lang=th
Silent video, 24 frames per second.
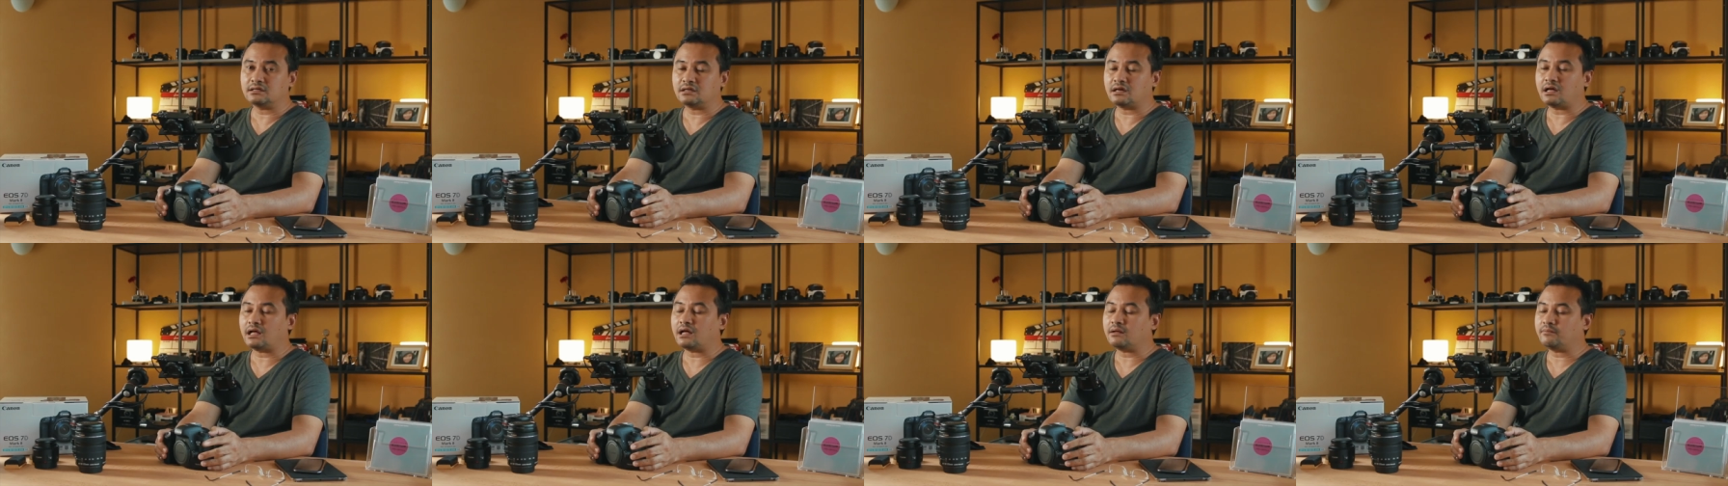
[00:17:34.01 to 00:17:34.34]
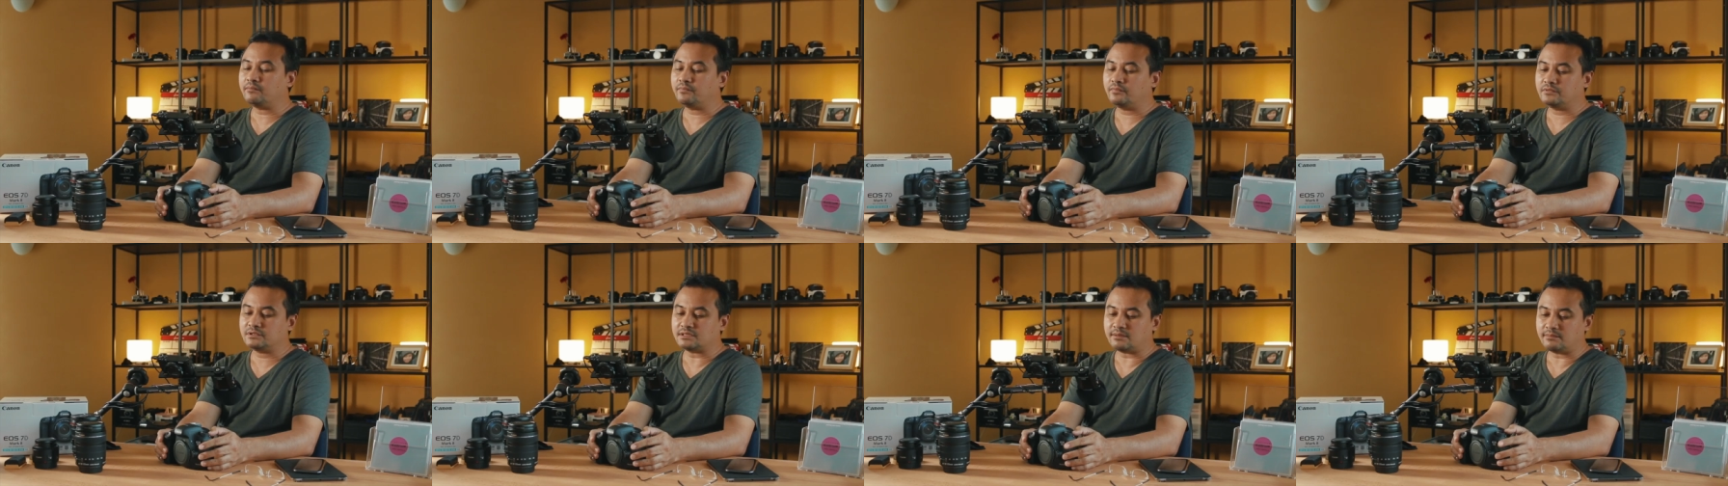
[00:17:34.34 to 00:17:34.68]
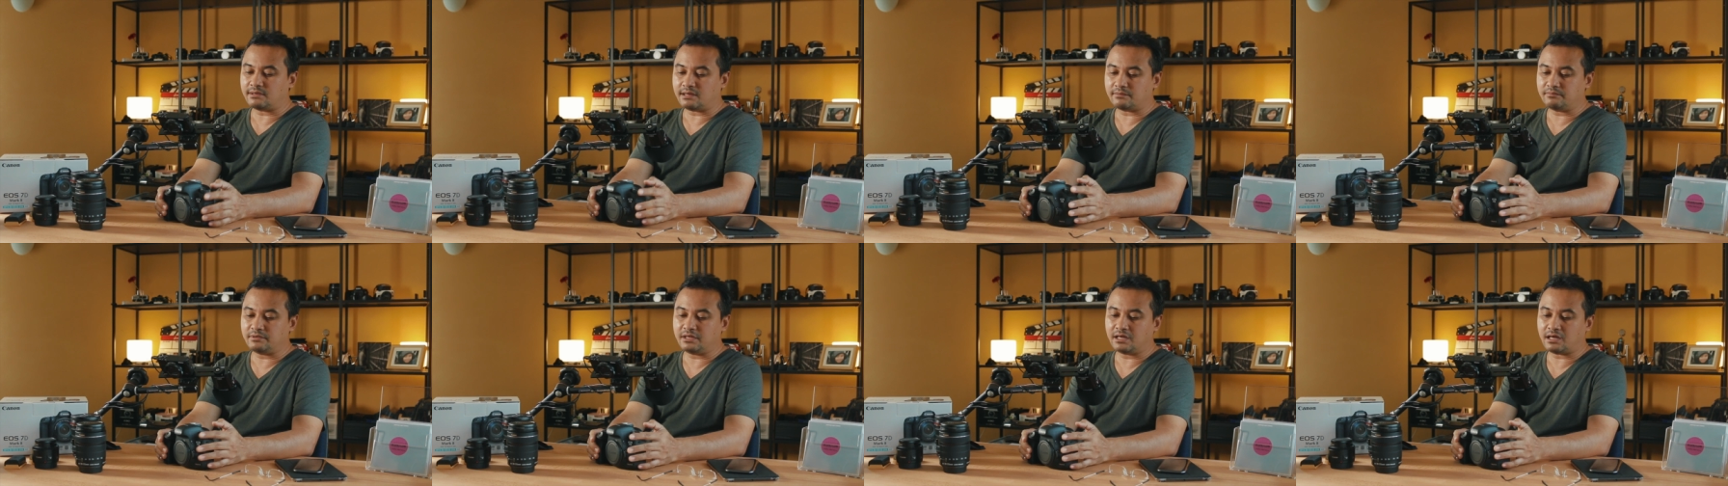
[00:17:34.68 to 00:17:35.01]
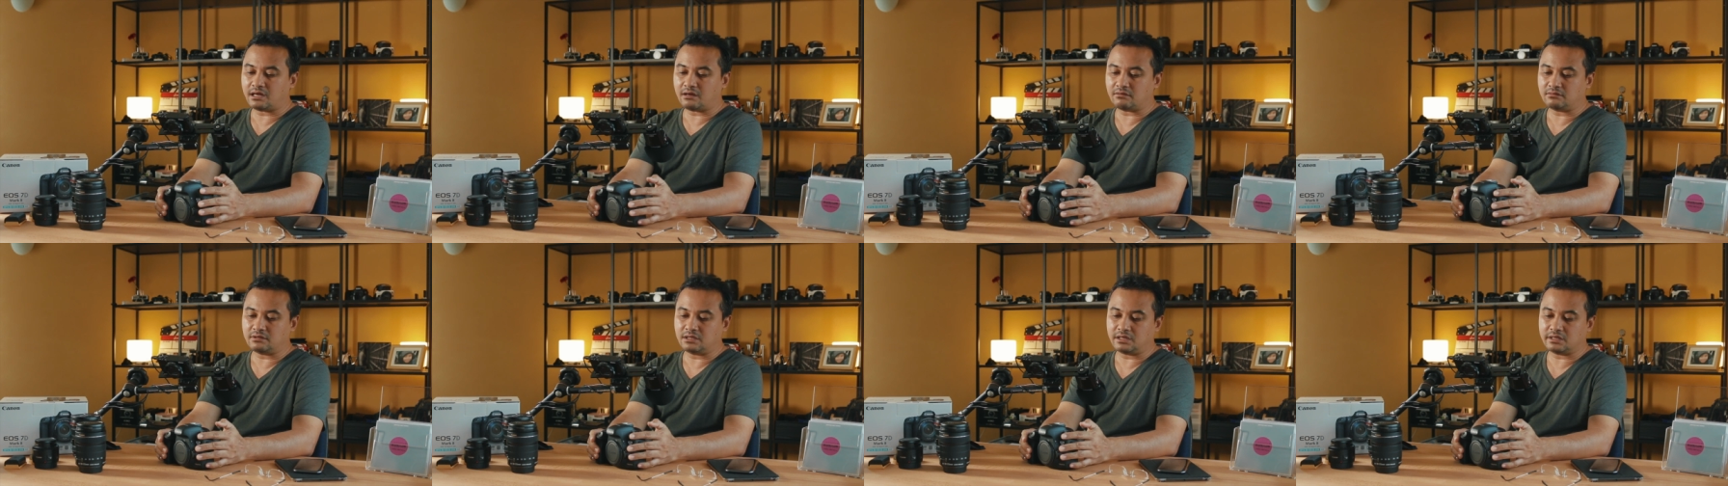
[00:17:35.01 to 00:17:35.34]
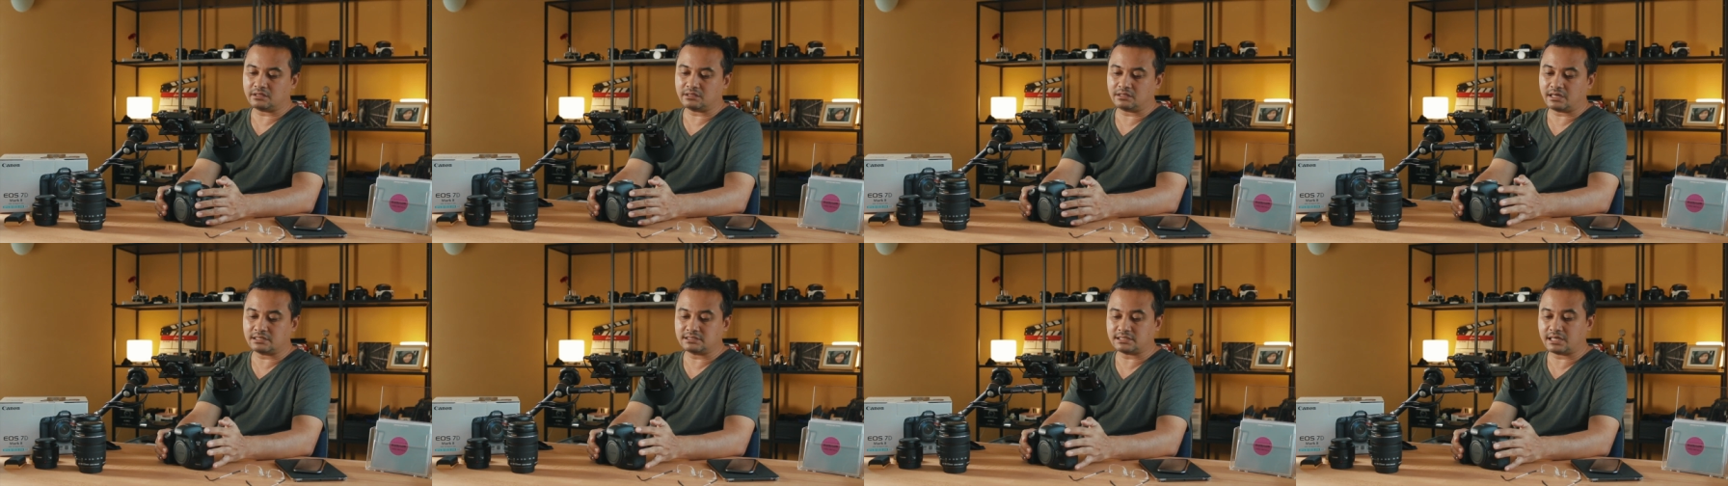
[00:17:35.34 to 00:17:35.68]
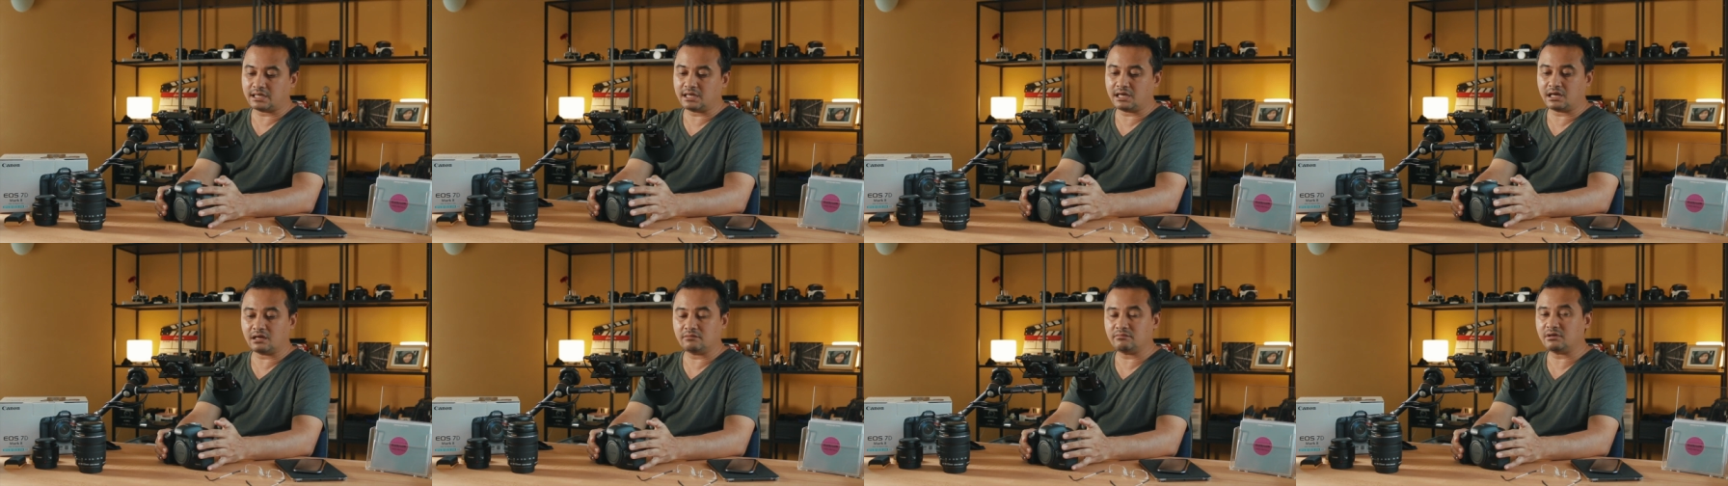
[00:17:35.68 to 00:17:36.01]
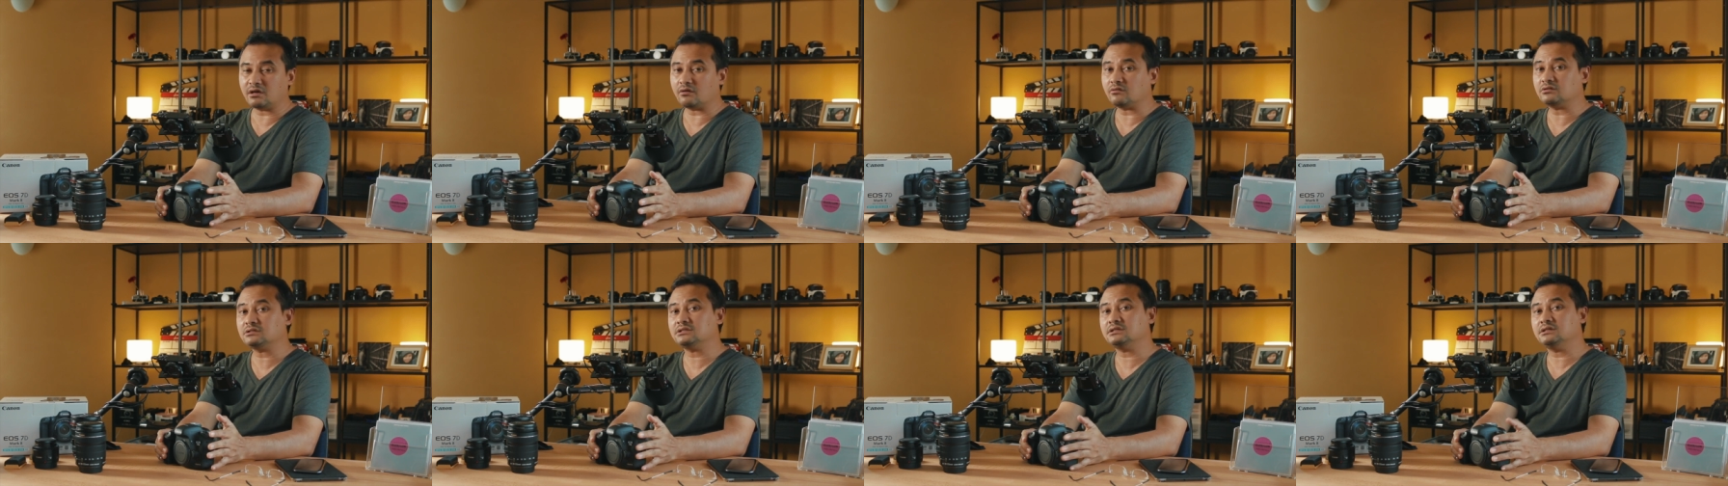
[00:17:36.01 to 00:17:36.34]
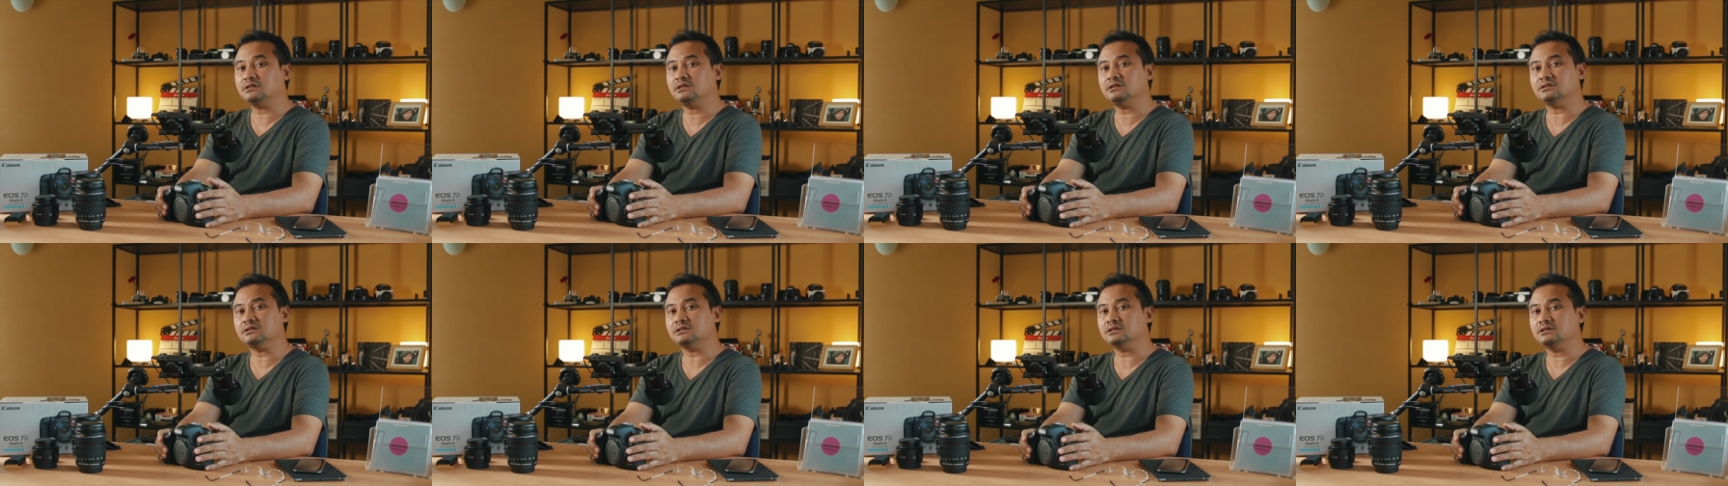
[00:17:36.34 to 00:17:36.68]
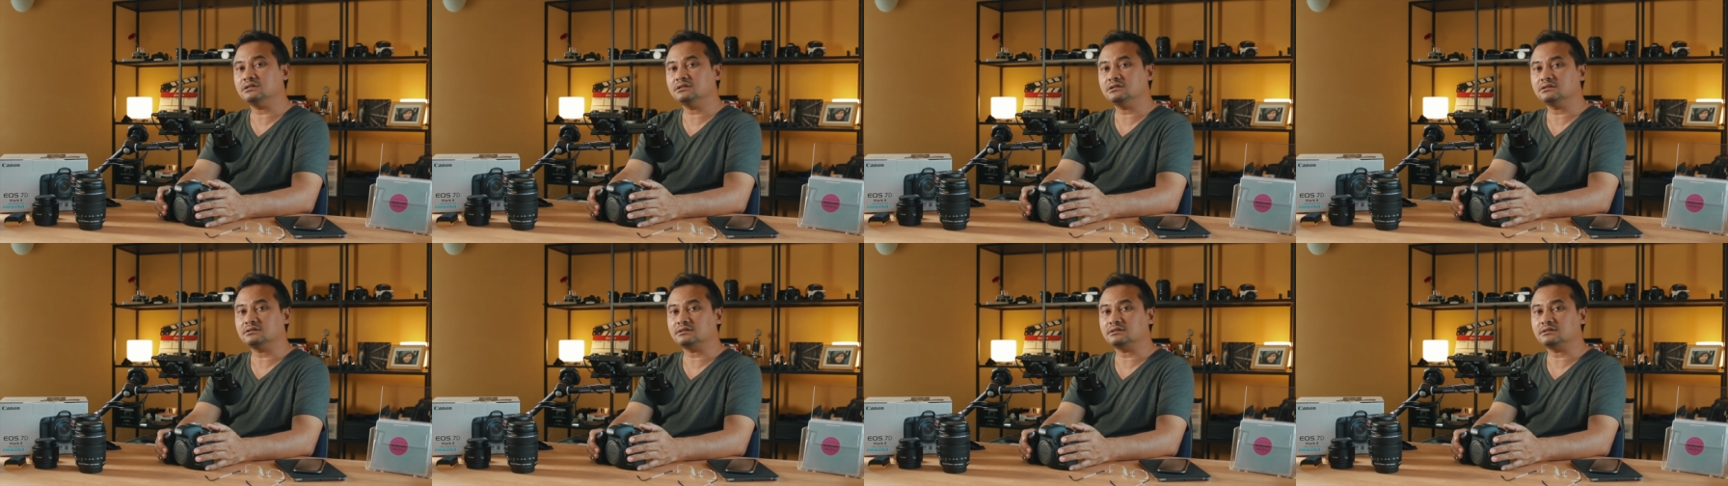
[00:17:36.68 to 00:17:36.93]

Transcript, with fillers: นะครับสำหรับพี่หาวเนี่ย ถ้าใช้งานพี่หาวก็ซื้อเลย